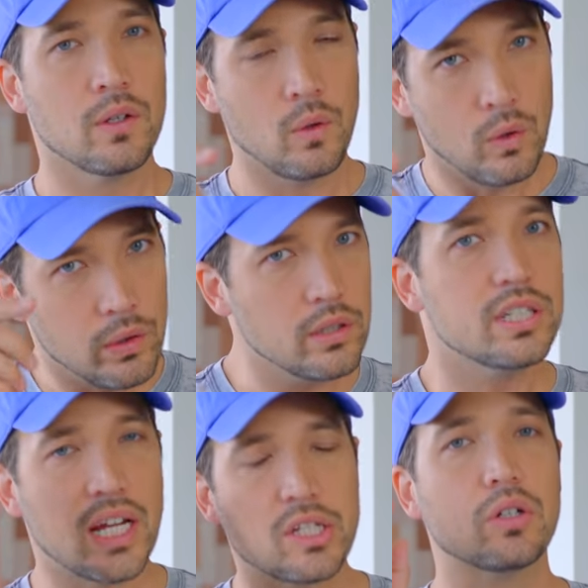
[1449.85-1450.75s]
こうい
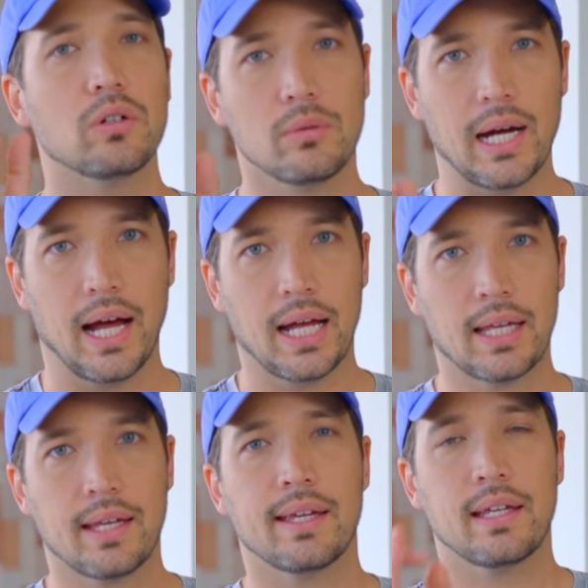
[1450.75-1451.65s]
う社長は
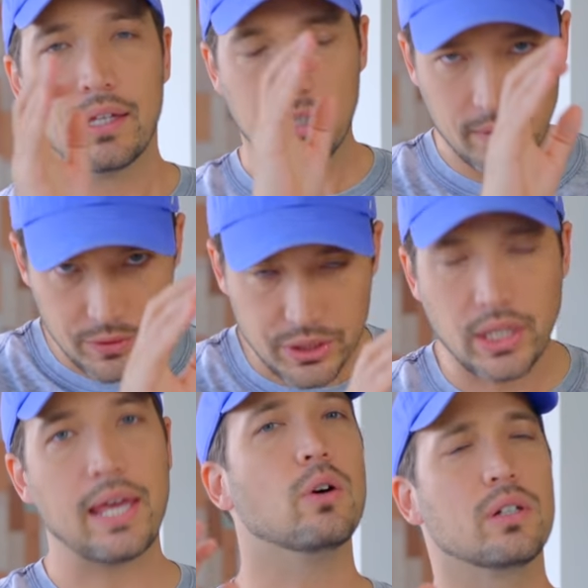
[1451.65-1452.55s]
す
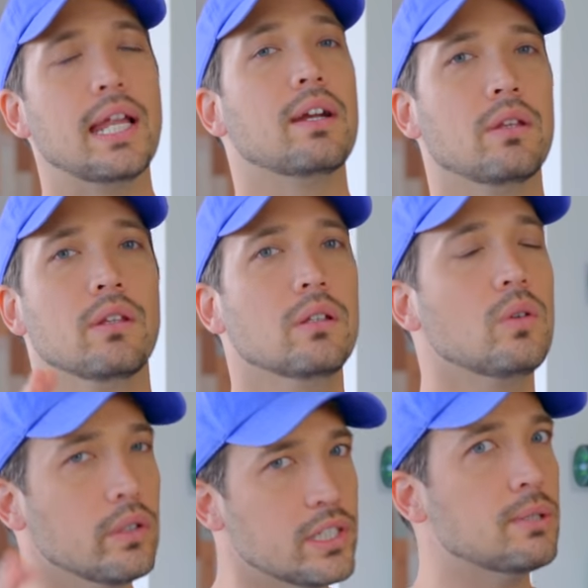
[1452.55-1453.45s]
げえ良くなる、
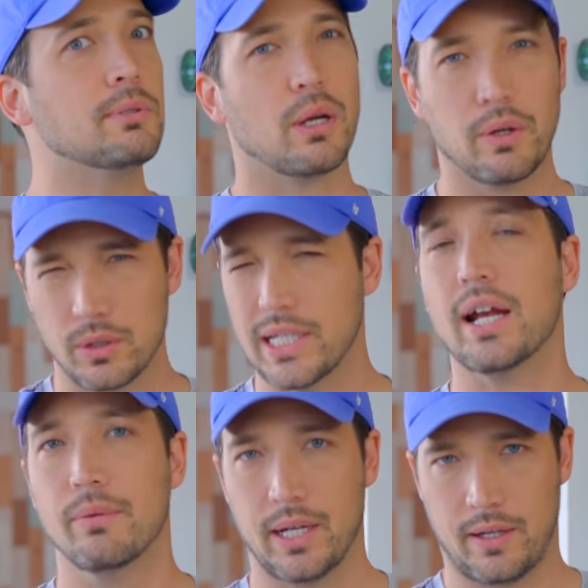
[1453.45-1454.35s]
こういう事務所は良く
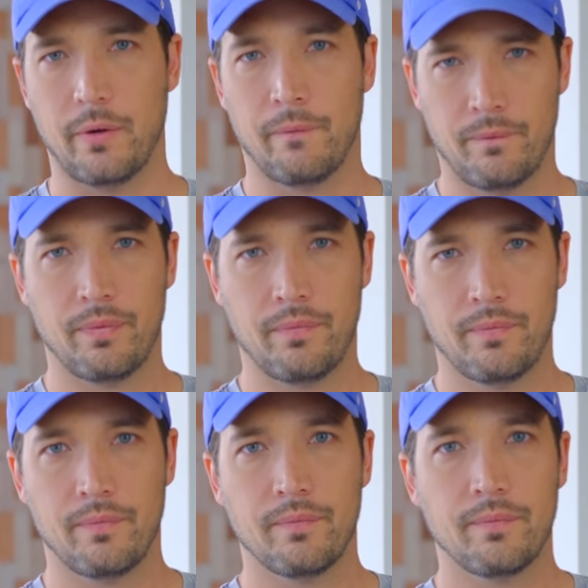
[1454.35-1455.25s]
なるわけよ。
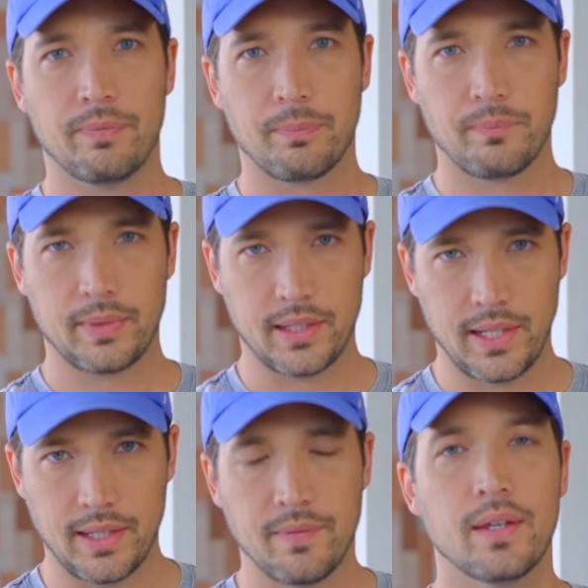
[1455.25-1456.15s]

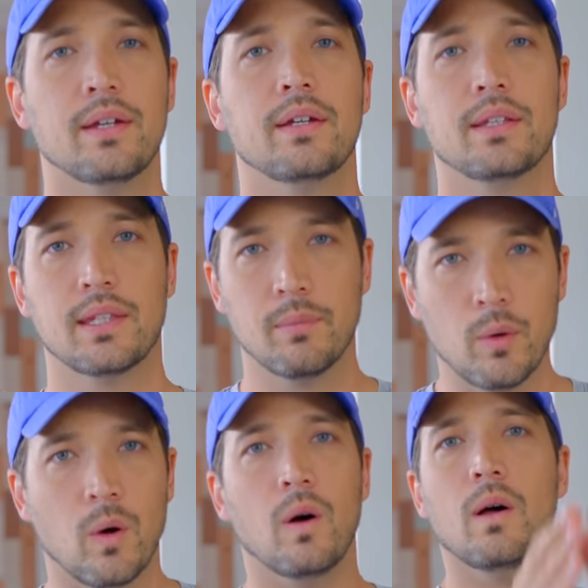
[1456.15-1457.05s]
ねで
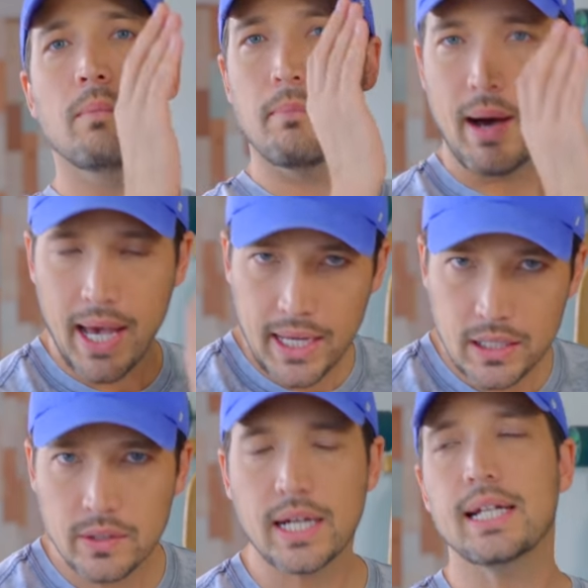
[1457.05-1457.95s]
も
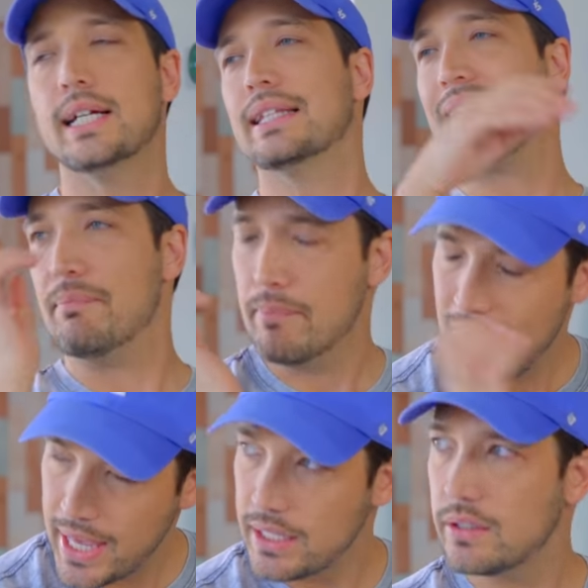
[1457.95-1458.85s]
前のやり方
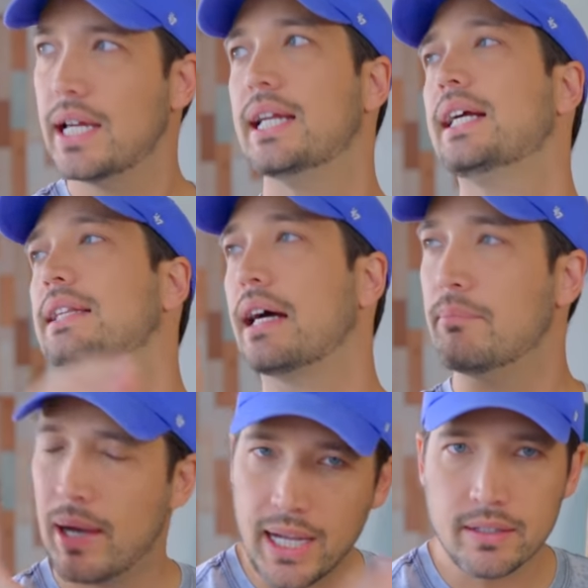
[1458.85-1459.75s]
前のやり方
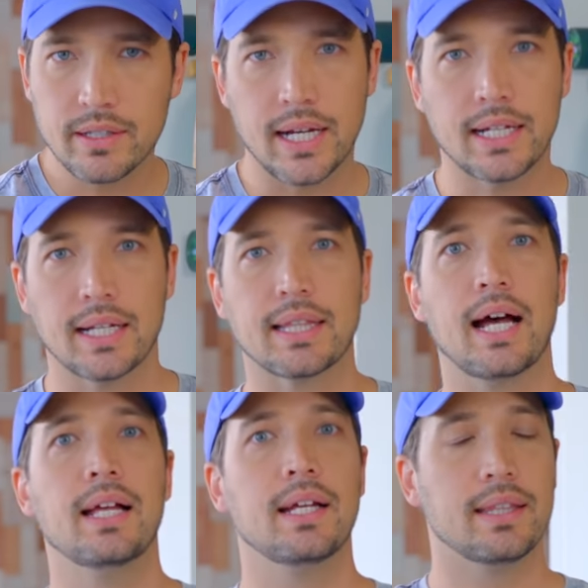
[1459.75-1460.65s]
前のやり
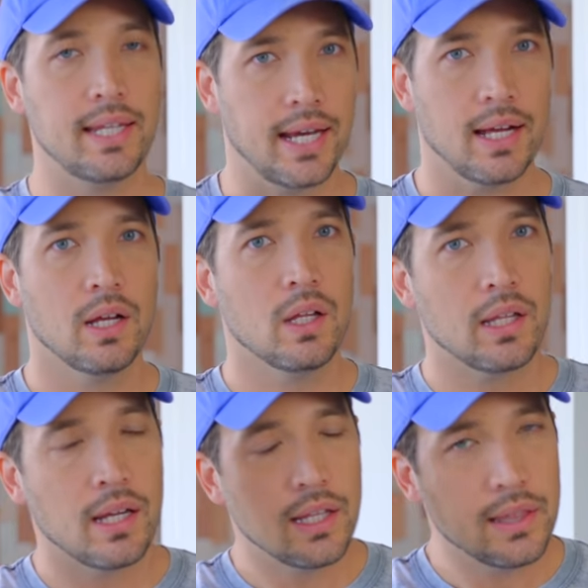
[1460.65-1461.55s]
方で
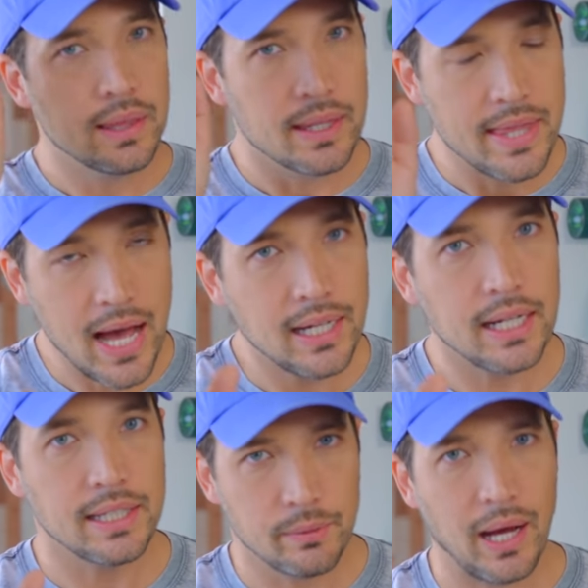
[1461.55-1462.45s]
中に